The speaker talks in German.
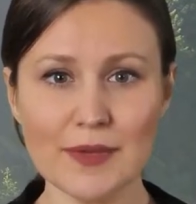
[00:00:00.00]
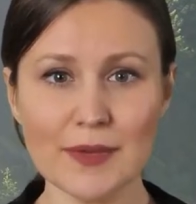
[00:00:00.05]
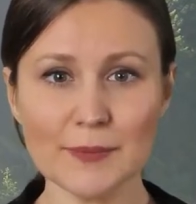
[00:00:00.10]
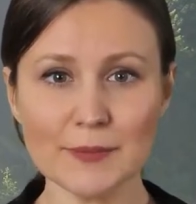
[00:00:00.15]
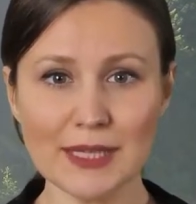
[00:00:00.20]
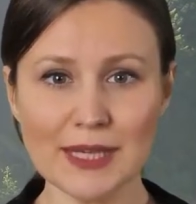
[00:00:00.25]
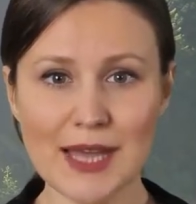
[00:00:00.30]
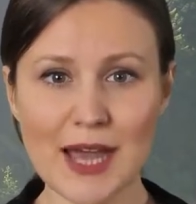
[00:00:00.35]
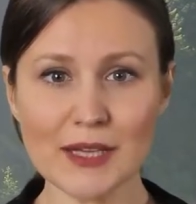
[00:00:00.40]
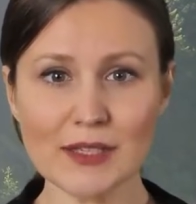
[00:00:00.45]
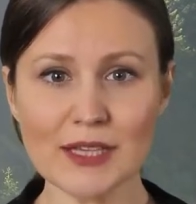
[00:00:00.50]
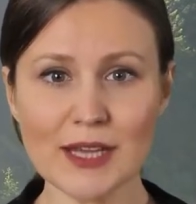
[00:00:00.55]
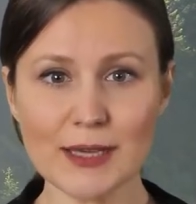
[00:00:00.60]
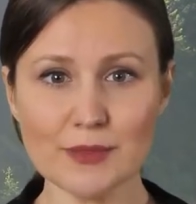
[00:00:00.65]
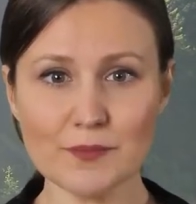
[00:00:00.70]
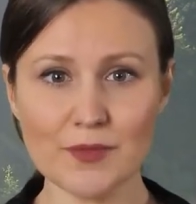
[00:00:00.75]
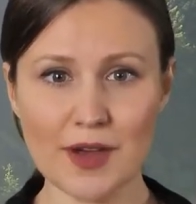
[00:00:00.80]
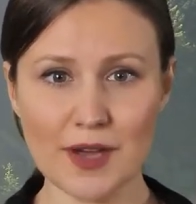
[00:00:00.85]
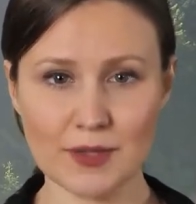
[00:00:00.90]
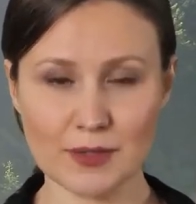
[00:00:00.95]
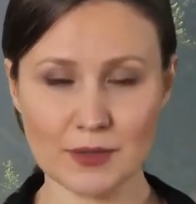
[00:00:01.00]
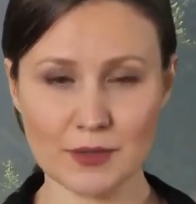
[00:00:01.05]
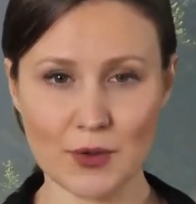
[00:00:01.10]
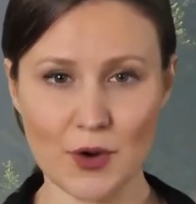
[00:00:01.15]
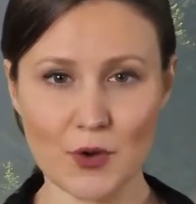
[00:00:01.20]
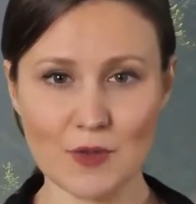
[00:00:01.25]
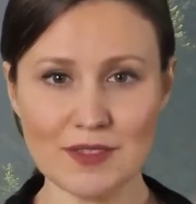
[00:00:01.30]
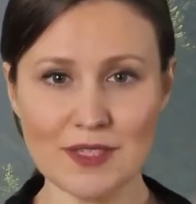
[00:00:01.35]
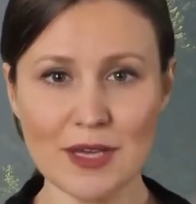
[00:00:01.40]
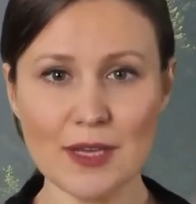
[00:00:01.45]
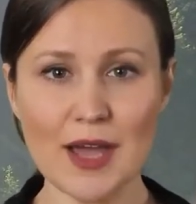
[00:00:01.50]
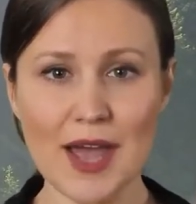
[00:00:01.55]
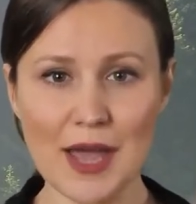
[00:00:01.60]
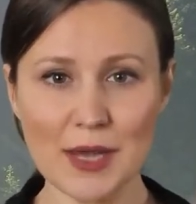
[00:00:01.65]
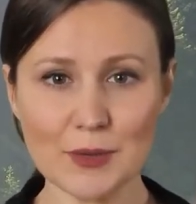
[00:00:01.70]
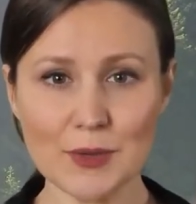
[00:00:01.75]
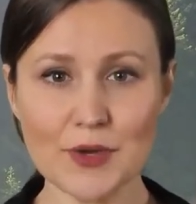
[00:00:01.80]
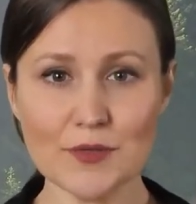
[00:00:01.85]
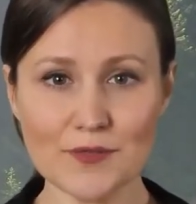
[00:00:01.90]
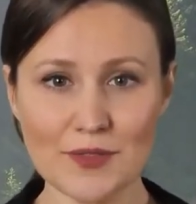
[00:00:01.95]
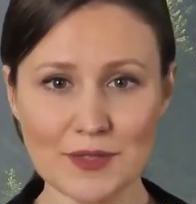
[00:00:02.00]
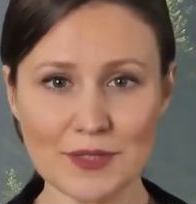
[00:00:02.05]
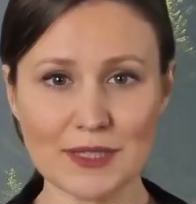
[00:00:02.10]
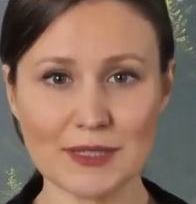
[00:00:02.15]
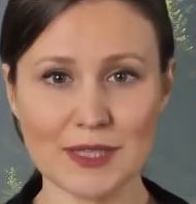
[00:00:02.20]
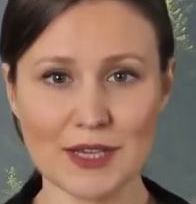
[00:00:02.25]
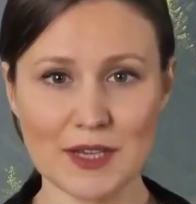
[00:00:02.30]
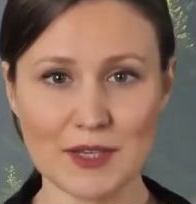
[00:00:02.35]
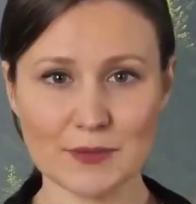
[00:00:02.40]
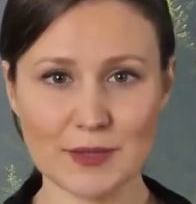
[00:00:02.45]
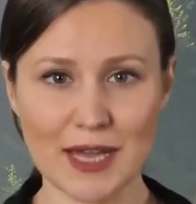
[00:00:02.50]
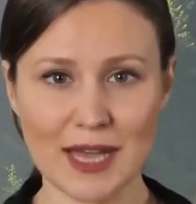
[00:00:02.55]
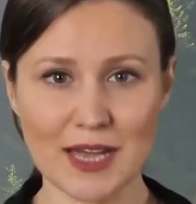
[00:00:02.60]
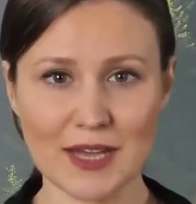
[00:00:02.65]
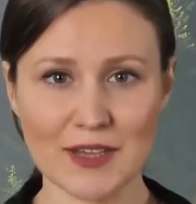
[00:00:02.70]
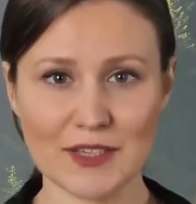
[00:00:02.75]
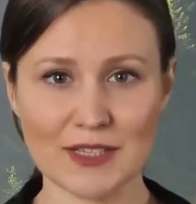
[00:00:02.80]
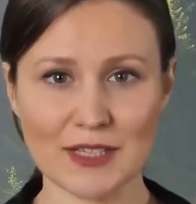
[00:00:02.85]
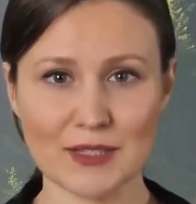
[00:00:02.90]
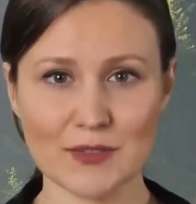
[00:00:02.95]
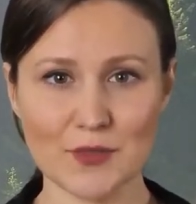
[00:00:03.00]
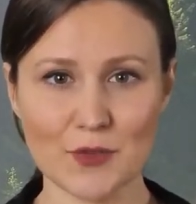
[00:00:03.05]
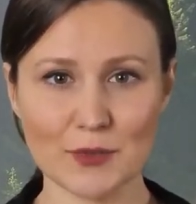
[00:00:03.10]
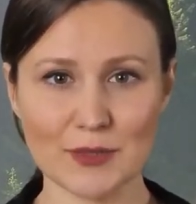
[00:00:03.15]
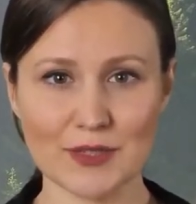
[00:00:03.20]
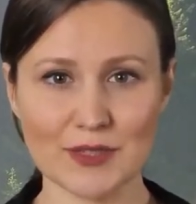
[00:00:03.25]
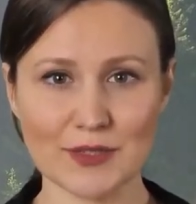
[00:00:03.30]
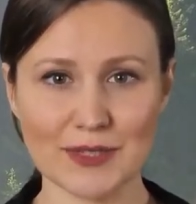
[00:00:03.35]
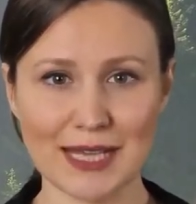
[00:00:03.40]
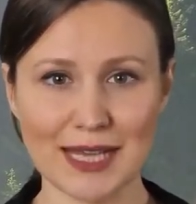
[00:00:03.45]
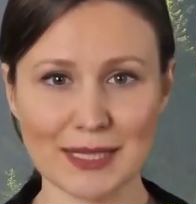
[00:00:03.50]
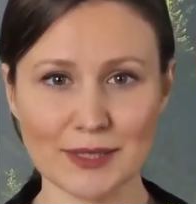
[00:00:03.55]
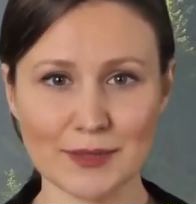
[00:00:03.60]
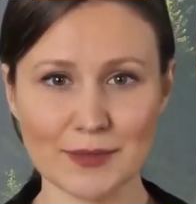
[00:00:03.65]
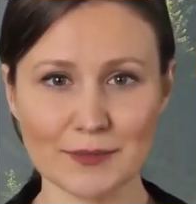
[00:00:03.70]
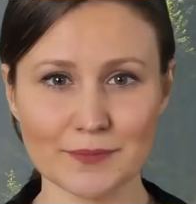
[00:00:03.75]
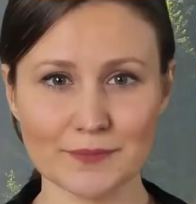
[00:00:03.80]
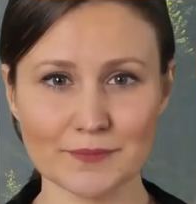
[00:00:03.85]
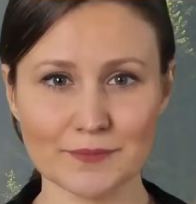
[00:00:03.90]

Mit anderen Worten, unser Körper würde nicht mehr richtig funktionieren.